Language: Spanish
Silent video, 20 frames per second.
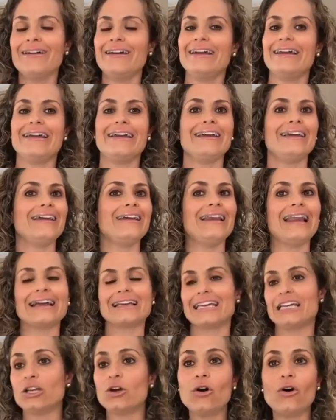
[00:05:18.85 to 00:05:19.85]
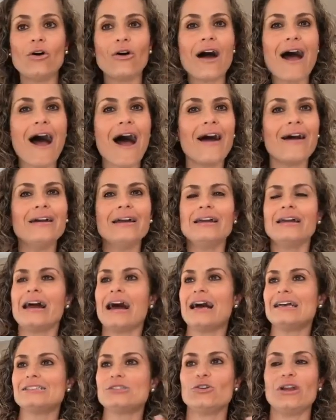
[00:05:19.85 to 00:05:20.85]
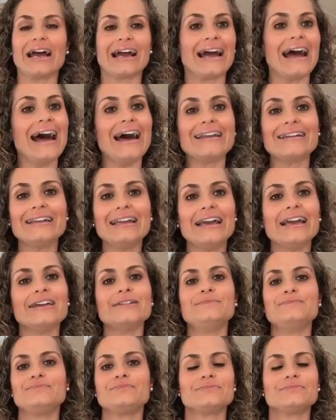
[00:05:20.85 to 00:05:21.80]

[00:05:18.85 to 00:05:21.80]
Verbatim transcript: eh, la quinoa, Azo la carne,